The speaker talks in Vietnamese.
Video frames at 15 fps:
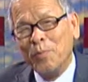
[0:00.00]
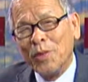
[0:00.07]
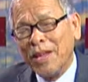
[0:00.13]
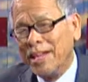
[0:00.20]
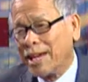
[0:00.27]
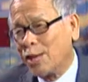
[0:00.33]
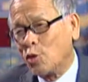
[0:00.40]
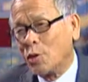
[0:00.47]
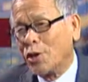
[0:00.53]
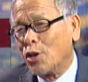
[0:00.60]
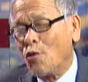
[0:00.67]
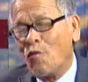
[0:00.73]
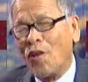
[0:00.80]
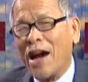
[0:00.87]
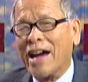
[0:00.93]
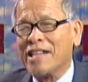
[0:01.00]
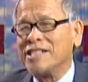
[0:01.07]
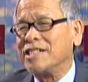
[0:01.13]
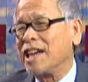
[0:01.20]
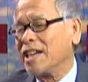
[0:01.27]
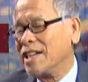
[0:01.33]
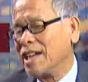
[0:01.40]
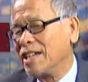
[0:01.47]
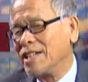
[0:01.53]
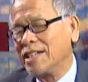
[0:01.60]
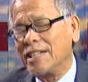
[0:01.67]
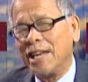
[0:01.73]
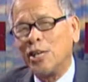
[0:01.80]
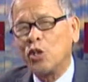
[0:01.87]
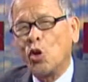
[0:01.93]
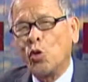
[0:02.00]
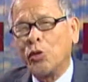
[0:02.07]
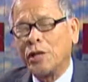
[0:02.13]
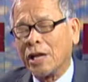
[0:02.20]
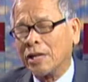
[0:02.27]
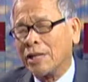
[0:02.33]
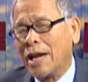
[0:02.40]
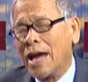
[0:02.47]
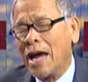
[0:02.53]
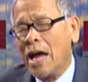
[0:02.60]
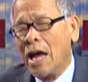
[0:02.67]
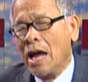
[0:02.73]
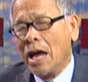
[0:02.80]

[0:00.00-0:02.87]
thế thì cái chuyện nó phải xảy ra như thế thôi thành ra